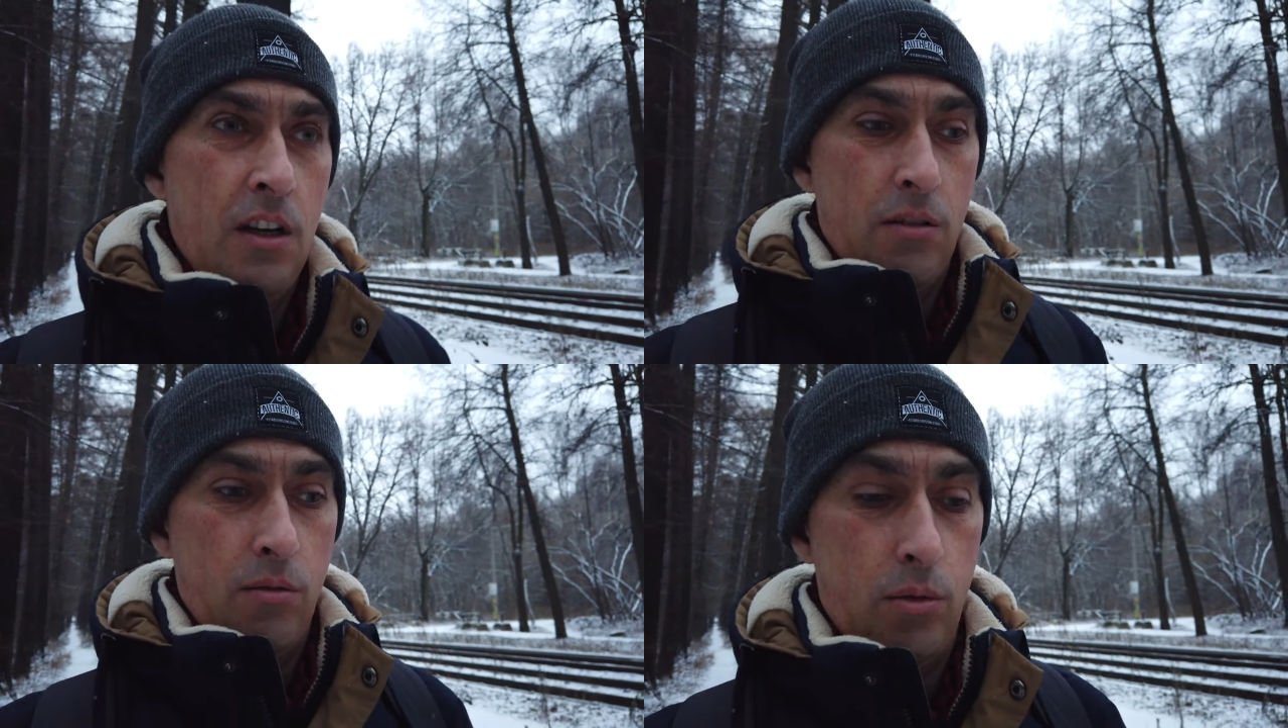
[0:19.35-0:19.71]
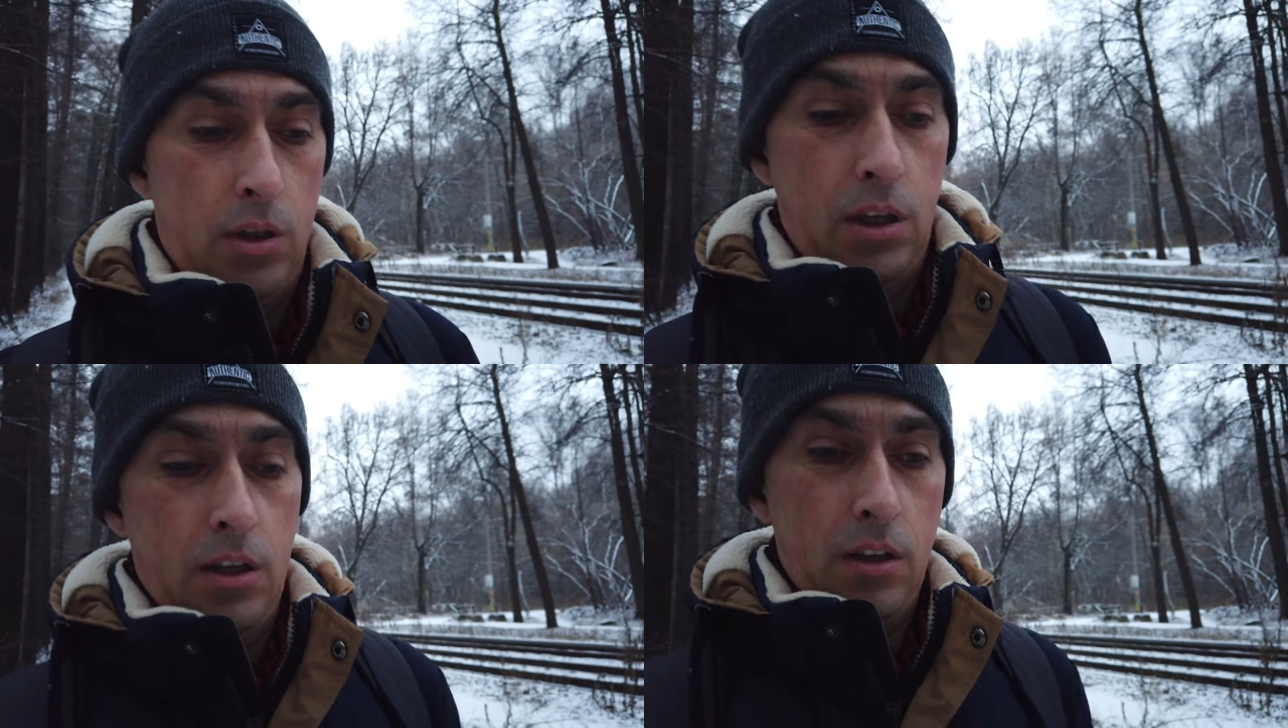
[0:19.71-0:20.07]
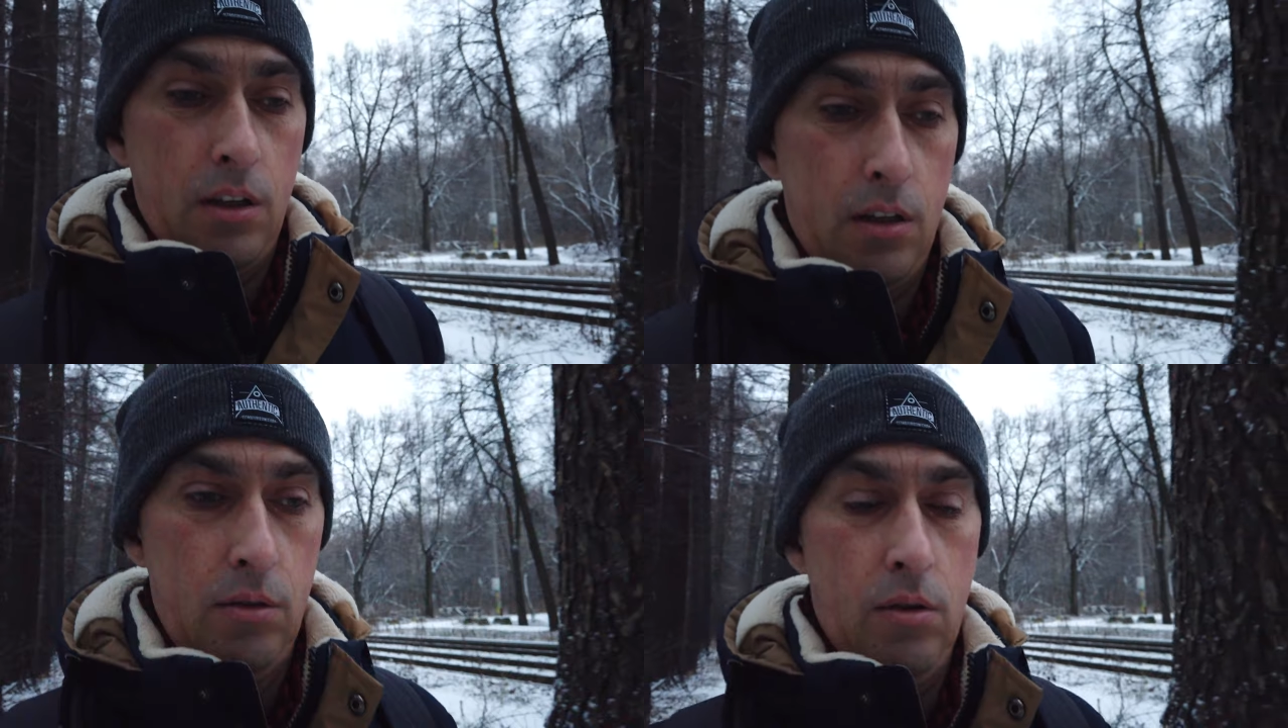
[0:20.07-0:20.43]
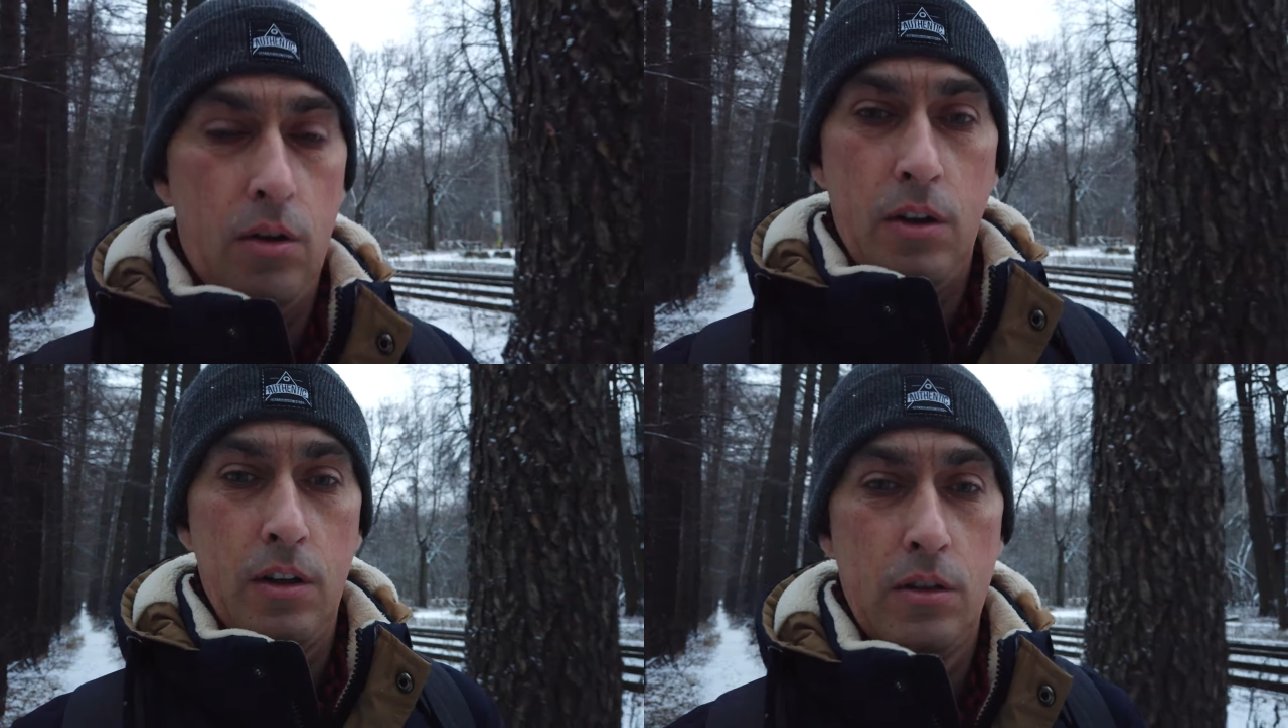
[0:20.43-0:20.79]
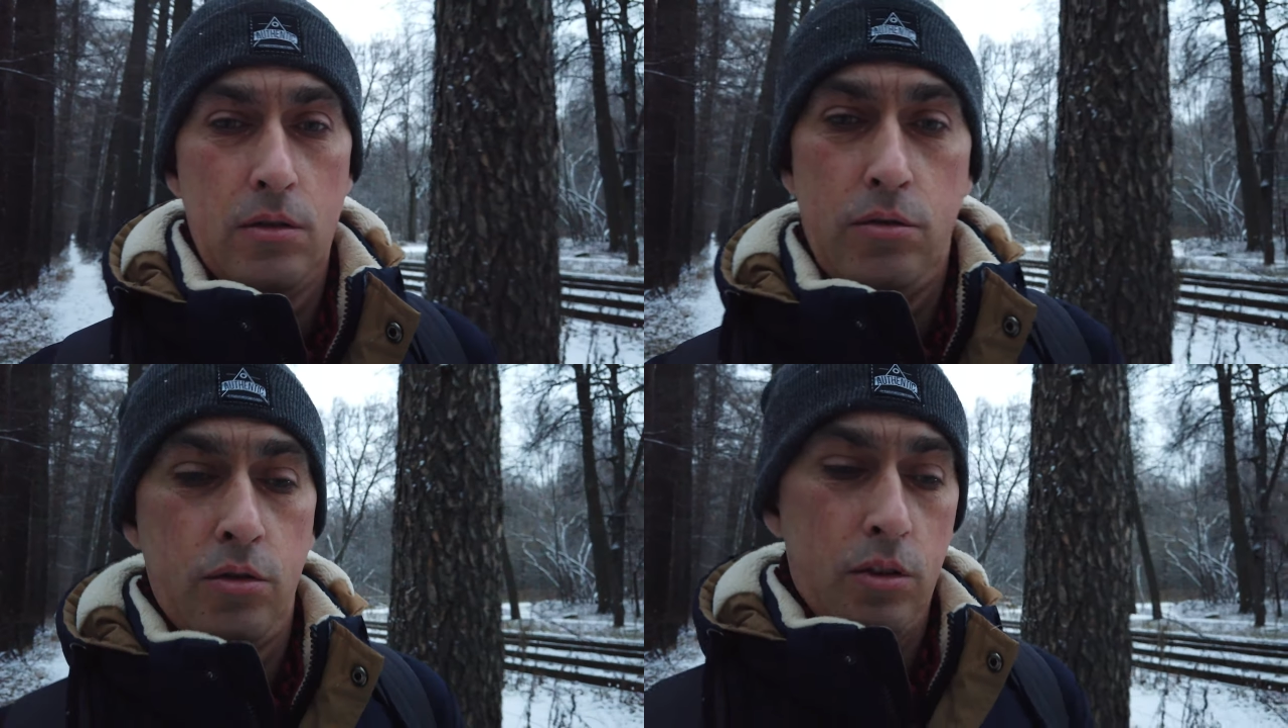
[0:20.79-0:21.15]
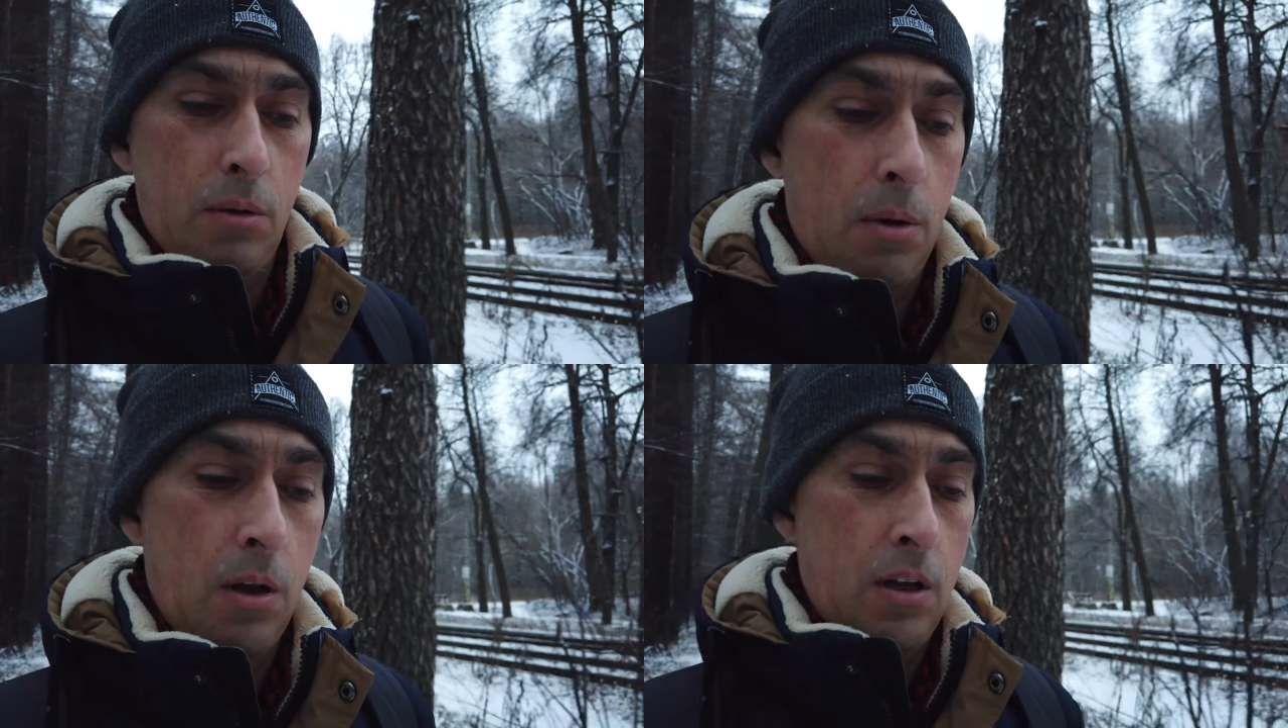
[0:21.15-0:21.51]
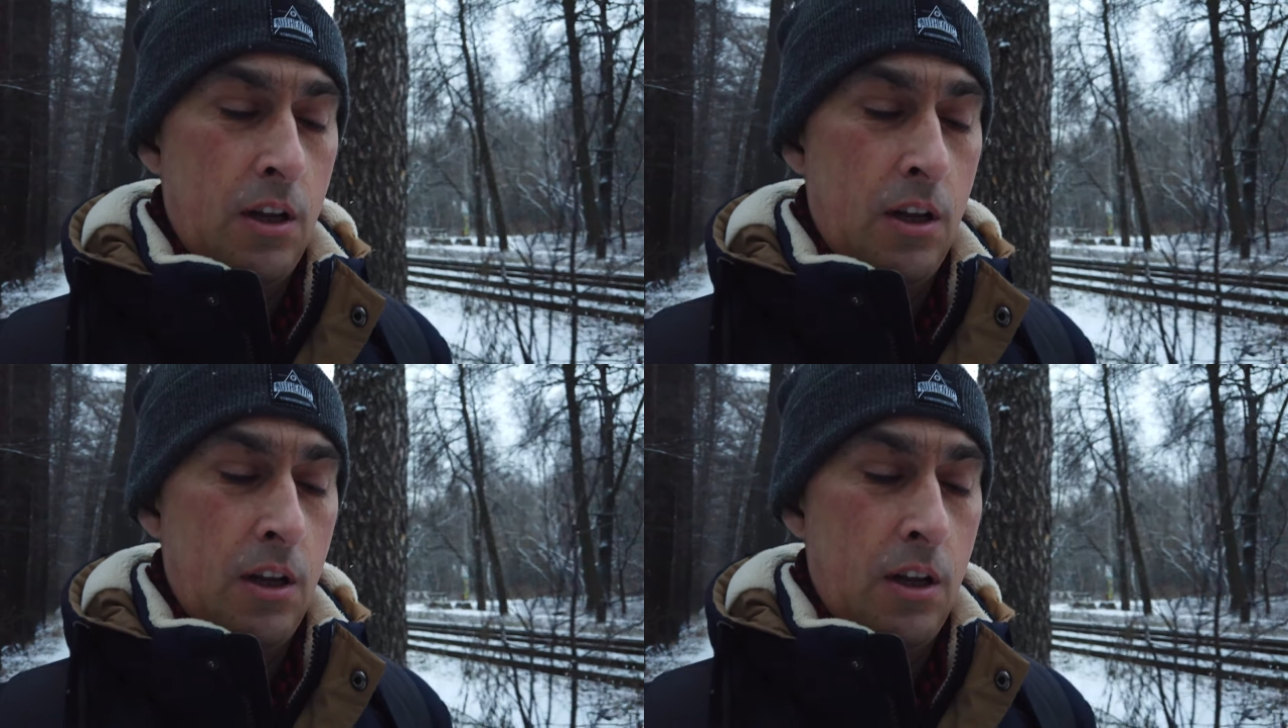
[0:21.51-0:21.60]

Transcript: Вот. Но с учетом